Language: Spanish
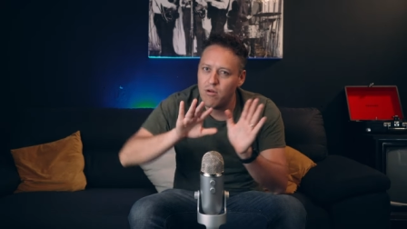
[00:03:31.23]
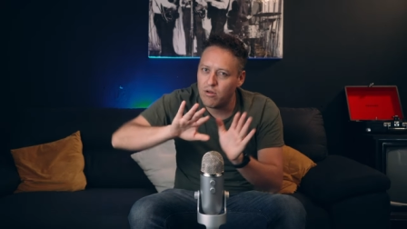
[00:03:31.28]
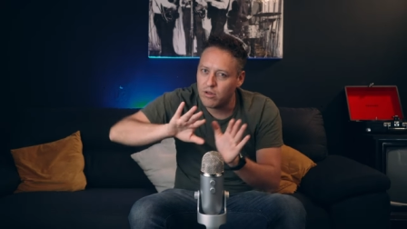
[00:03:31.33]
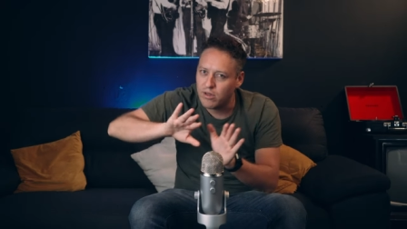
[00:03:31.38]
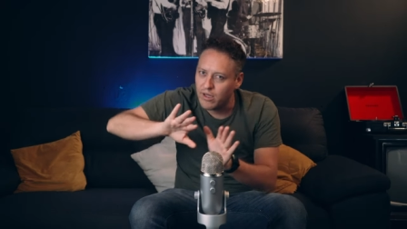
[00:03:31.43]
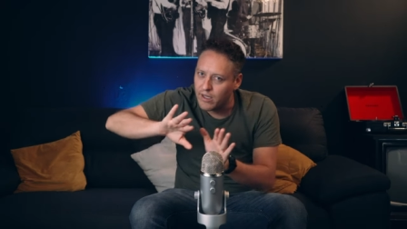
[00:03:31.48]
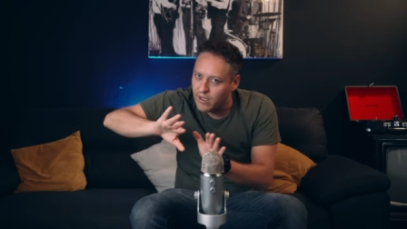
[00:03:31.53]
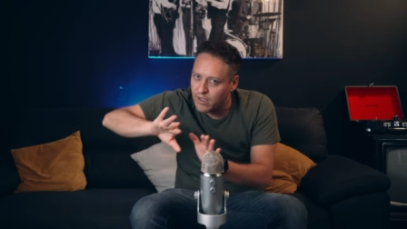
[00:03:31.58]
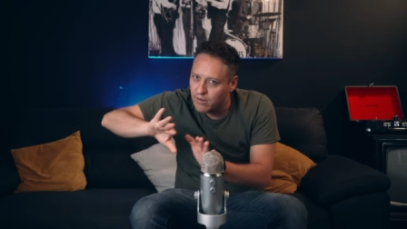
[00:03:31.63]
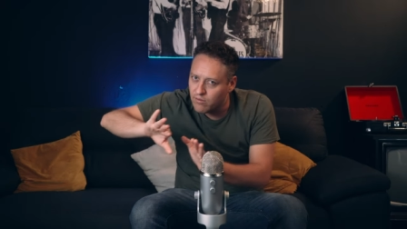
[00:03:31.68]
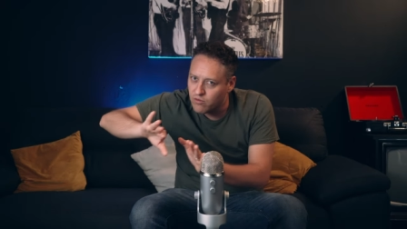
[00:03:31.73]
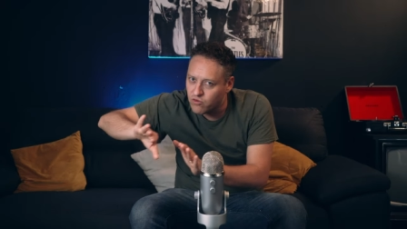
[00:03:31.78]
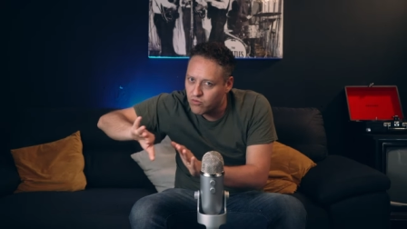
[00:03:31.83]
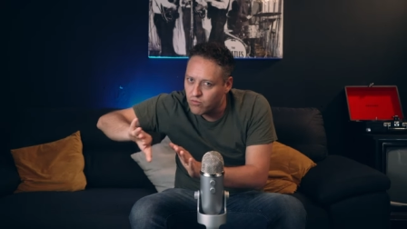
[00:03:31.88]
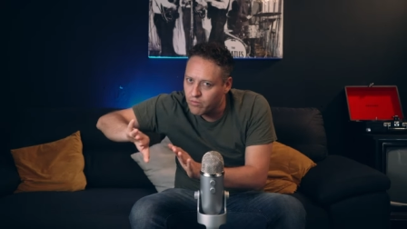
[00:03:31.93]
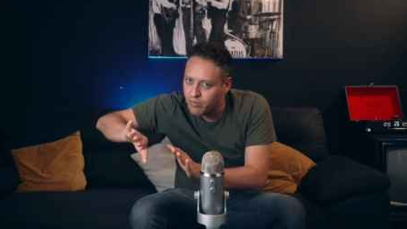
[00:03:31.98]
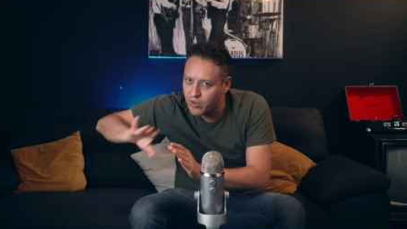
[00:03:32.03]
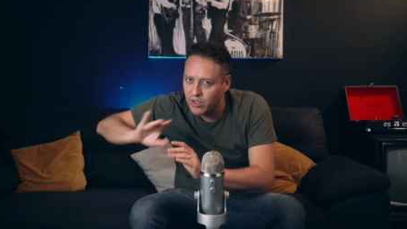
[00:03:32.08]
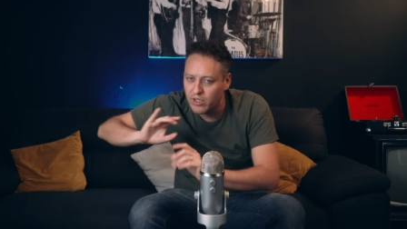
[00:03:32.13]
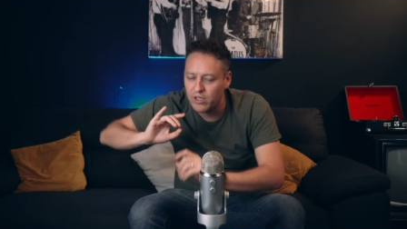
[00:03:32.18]
lo teníamos
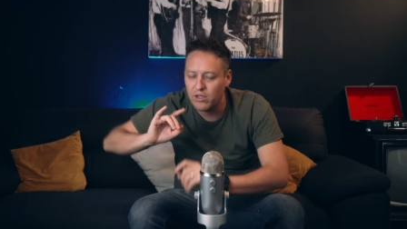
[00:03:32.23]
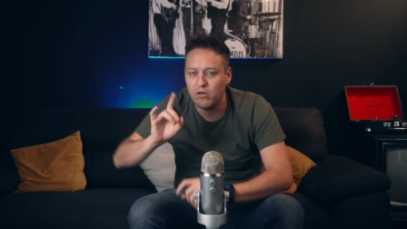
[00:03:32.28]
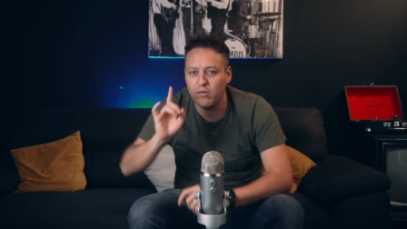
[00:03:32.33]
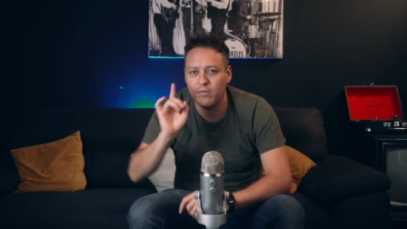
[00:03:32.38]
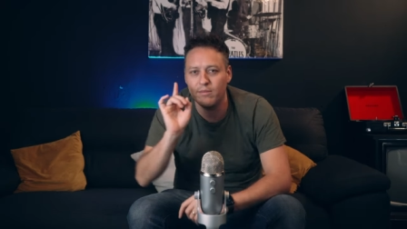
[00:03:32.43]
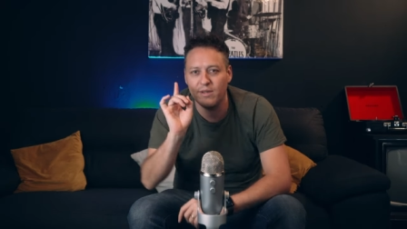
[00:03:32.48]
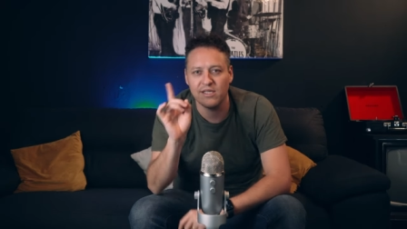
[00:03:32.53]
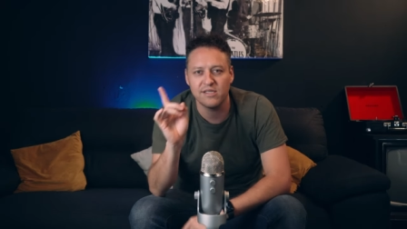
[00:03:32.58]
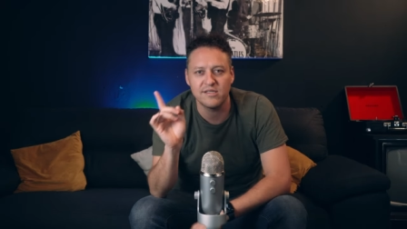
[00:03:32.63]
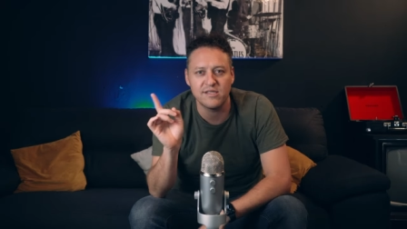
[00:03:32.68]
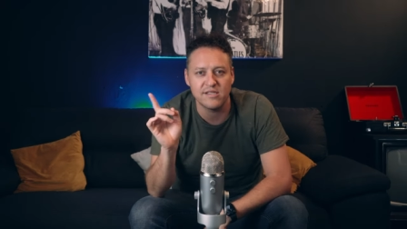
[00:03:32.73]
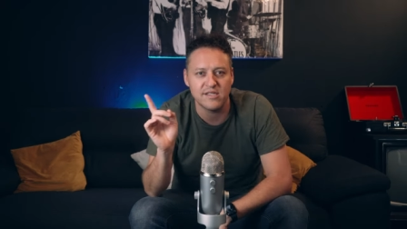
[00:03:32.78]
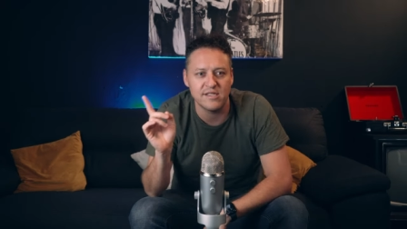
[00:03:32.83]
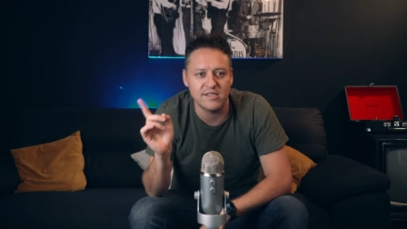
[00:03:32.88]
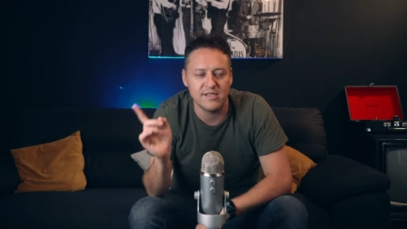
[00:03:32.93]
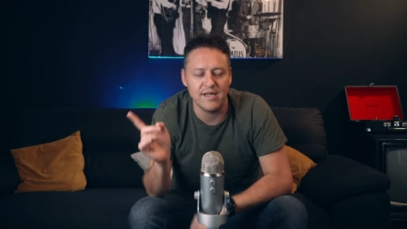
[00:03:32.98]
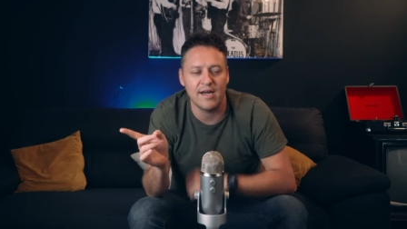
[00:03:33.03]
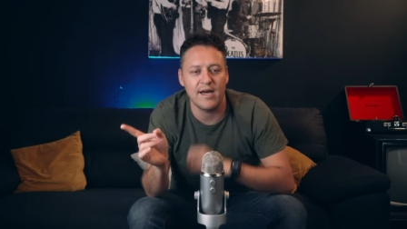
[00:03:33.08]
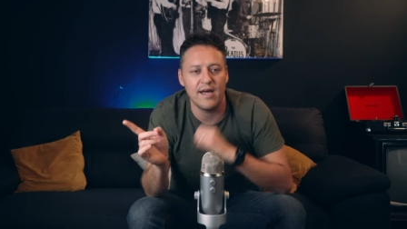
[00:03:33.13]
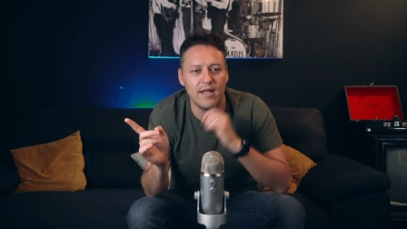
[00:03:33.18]
un poquillo más
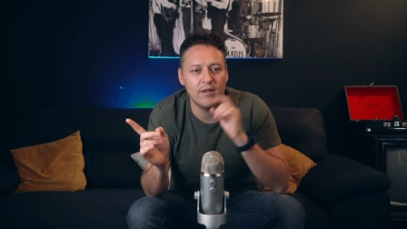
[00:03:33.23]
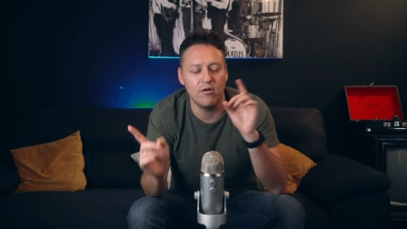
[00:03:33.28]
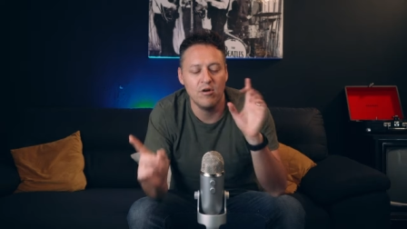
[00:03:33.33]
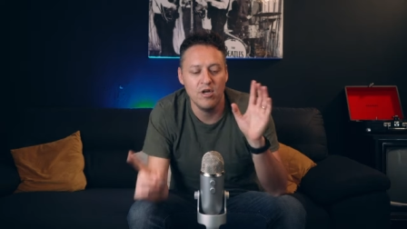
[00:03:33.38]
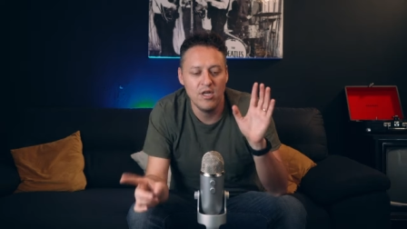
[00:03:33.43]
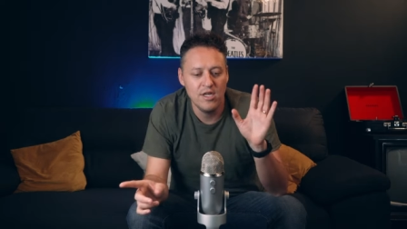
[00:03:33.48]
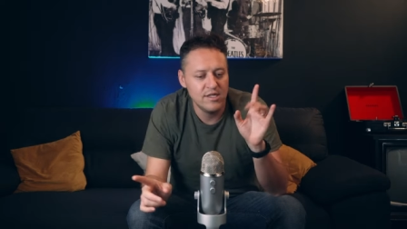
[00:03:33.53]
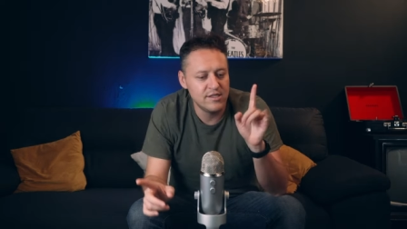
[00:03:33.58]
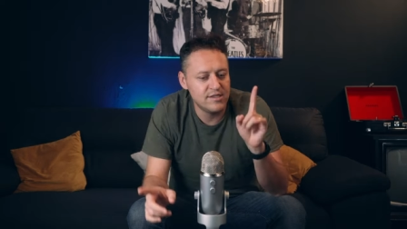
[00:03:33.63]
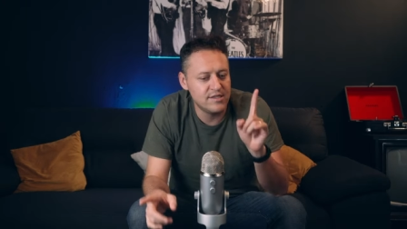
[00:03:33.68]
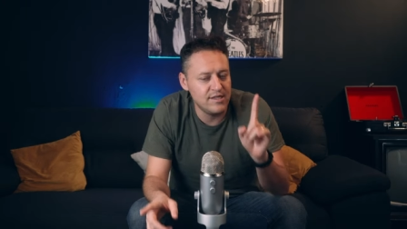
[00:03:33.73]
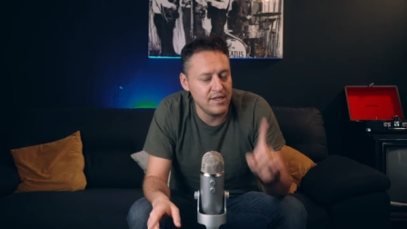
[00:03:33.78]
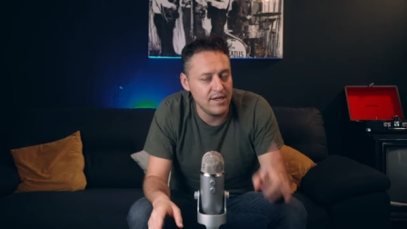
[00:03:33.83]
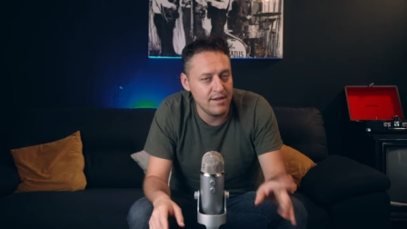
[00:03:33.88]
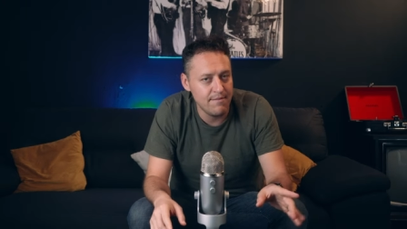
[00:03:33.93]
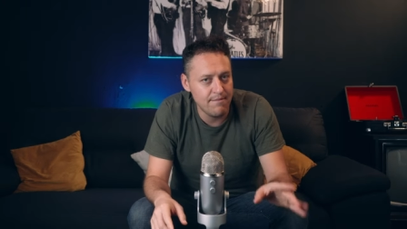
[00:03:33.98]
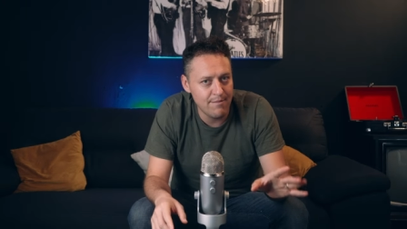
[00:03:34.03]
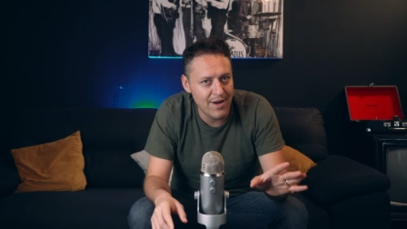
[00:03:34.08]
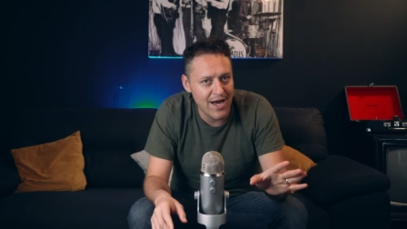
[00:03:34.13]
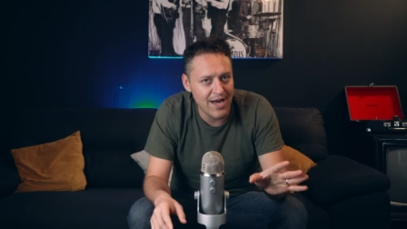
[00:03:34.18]
rezagado. Sin
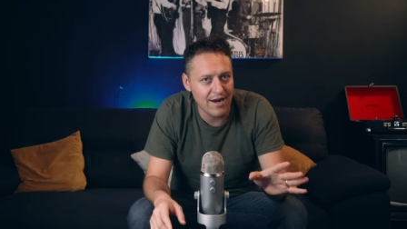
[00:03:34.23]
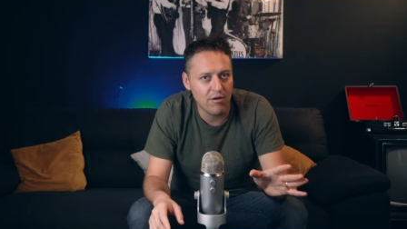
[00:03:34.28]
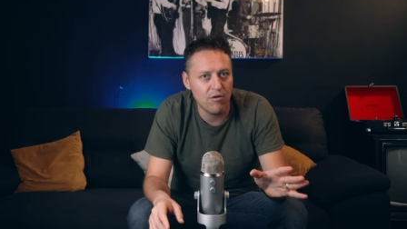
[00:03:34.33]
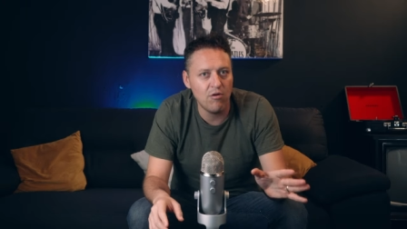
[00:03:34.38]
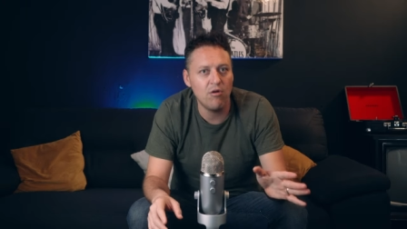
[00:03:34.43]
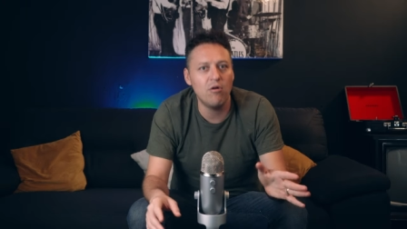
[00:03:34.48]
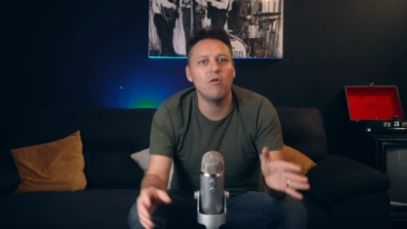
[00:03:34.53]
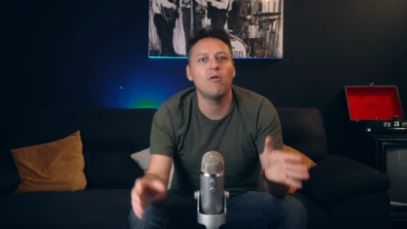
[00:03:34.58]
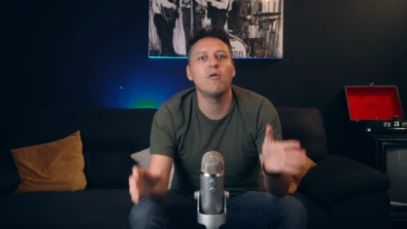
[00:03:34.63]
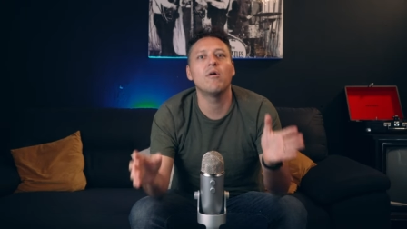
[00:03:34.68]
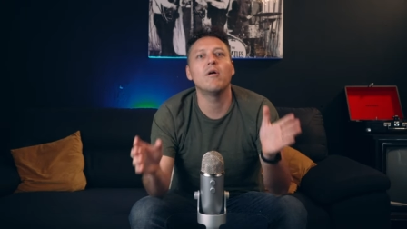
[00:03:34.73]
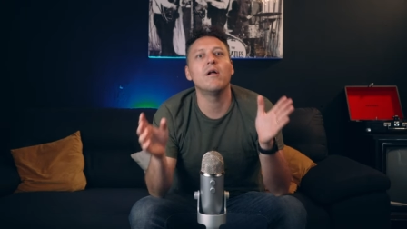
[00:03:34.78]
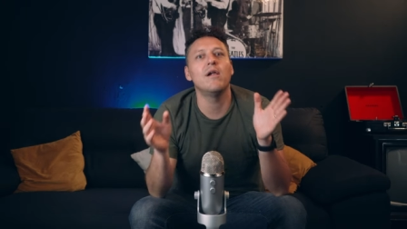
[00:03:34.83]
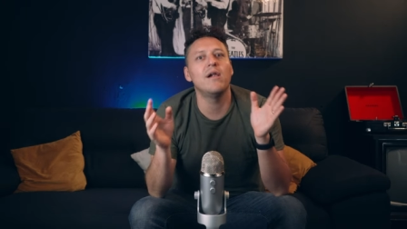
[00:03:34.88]
embargo,